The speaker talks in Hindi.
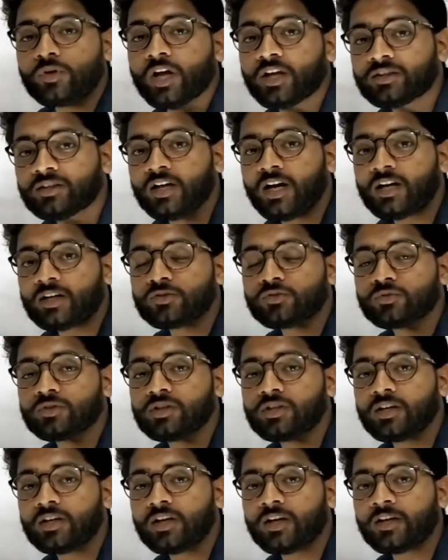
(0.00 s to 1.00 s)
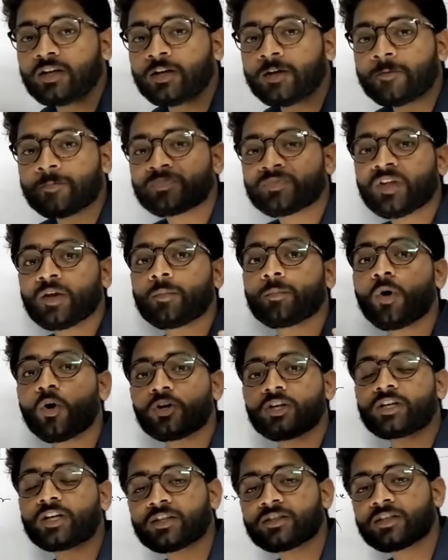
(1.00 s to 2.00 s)
मूल अधिकार जो दिए गए हैं
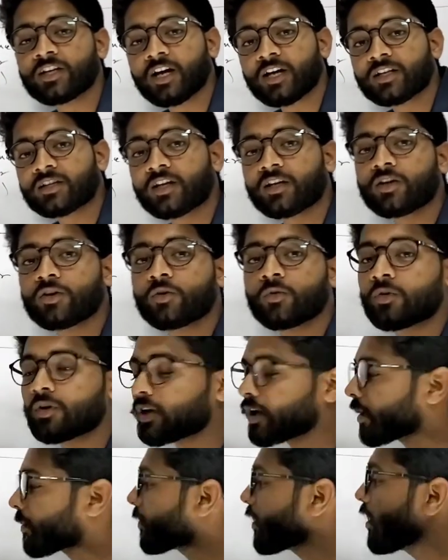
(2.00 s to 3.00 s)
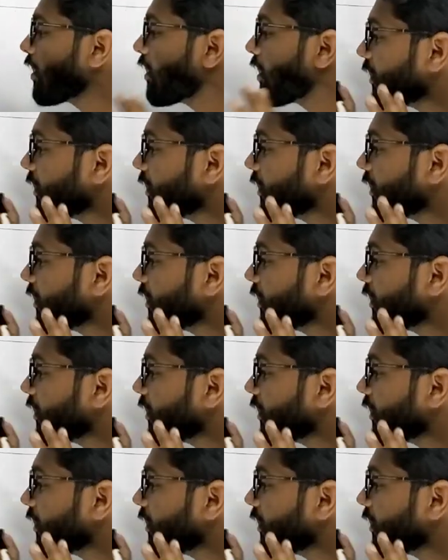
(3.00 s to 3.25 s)
मौलिक अधिकार देखे होंगे आप